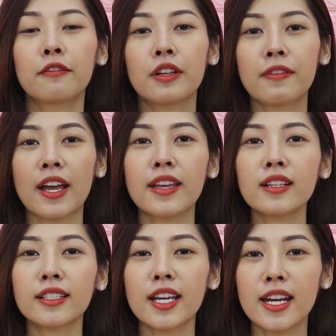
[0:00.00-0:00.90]
Vì vậy
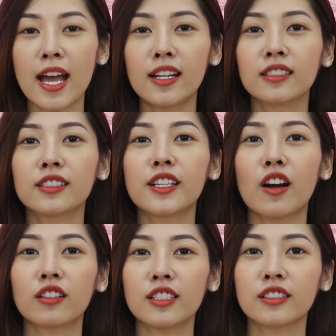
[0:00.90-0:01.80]
á, khi đã lựa
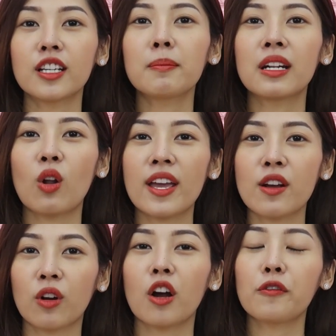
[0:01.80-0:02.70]
chọn được cho mình loại
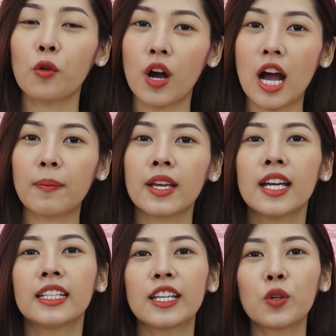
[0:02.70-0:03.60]
dầu gội phù hợp
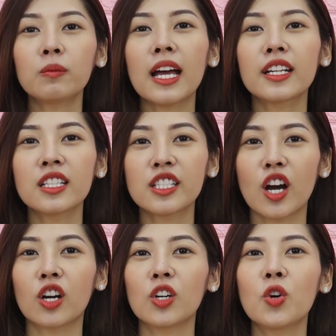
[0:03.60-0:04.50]
thì chúng ta nên
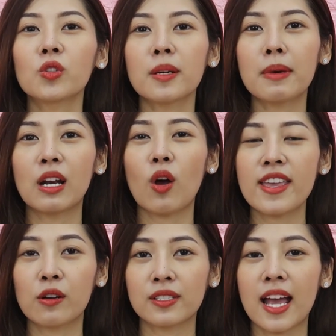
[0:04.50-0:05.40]
chọn luôn cho mình loại
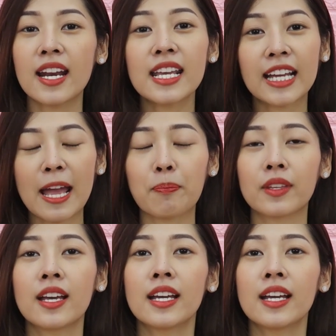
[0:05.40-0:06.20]
dầu xả đi kèm